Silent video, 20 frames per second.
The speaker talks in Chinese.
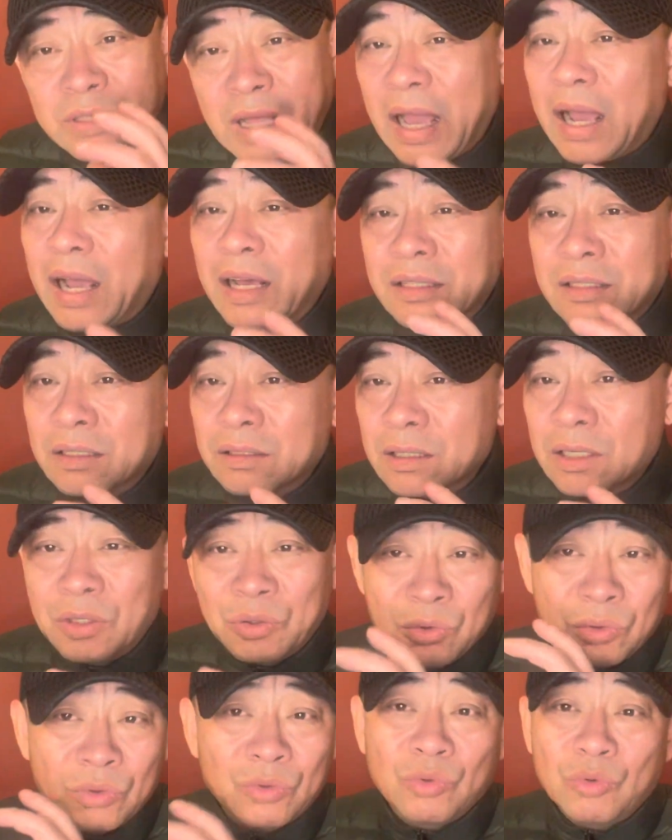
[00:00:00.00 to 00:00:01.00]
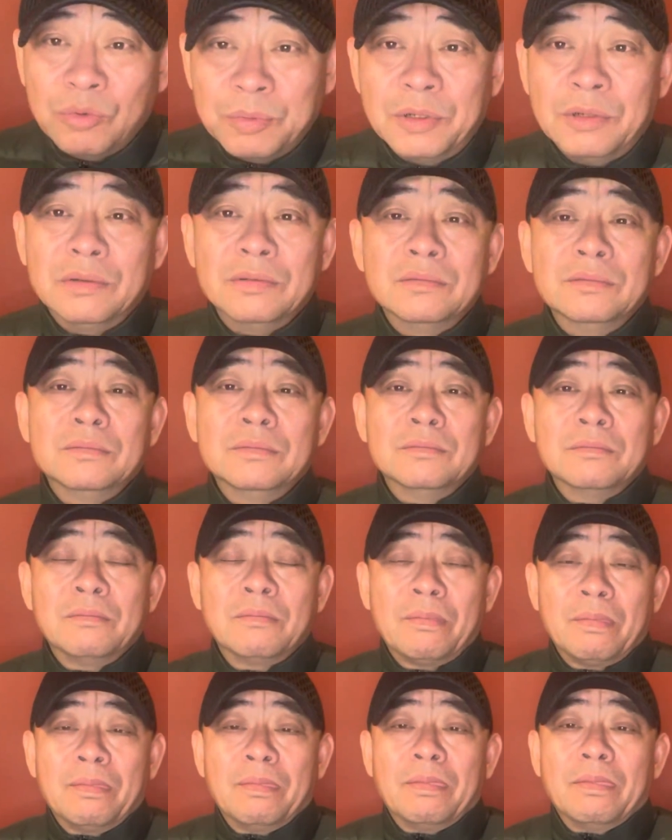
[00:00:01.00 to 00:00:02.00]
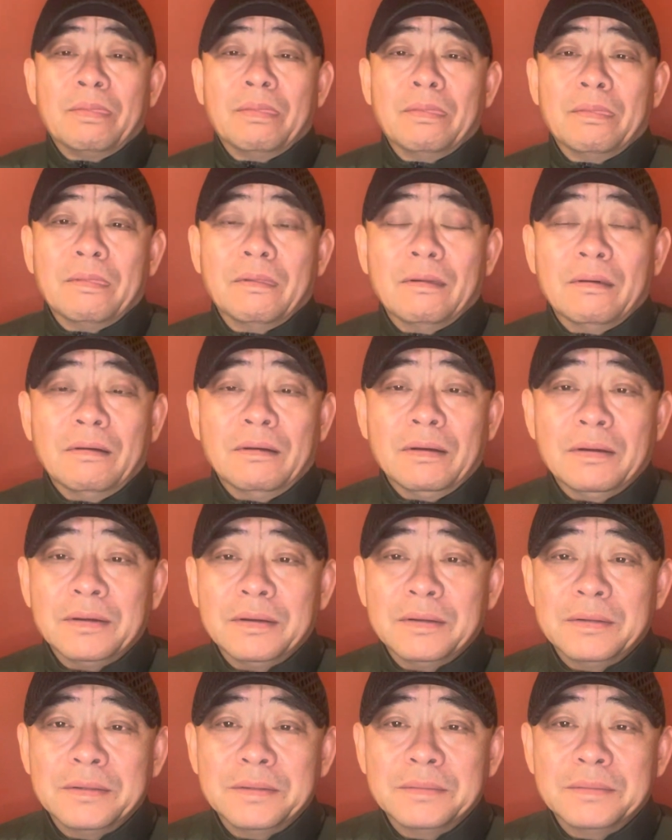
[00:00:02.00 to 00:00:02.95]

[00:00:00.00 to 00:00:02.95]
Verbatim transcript: 大的理论突破，啊，